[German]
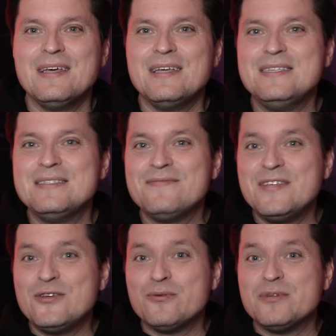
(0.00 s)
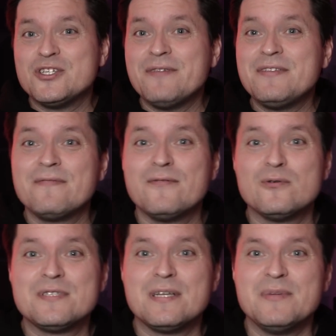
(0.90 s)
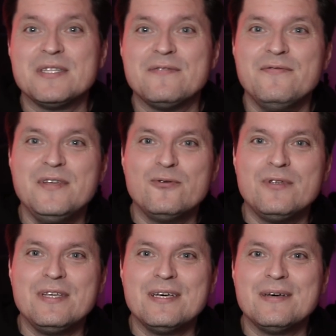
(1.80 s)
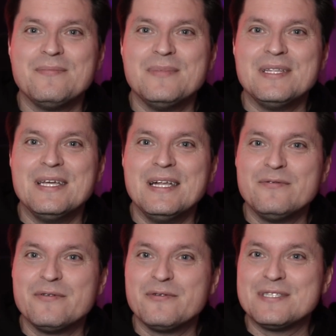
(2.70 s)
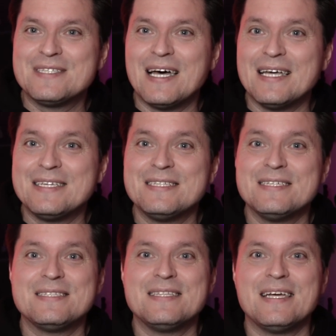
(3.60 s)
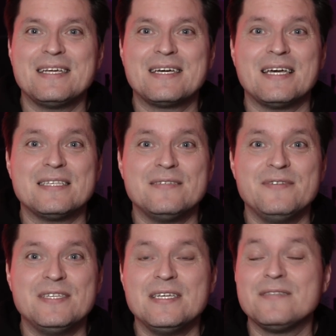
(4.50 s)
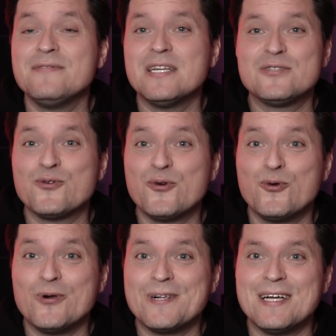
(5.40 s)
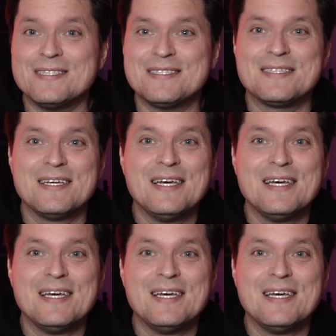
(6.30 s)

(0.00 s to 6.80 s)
In diesem Video beschäftigen wir uns damit, wie du dir mit Hilfe von Zeichnen deine Kreativität wieder zurückholen kannst.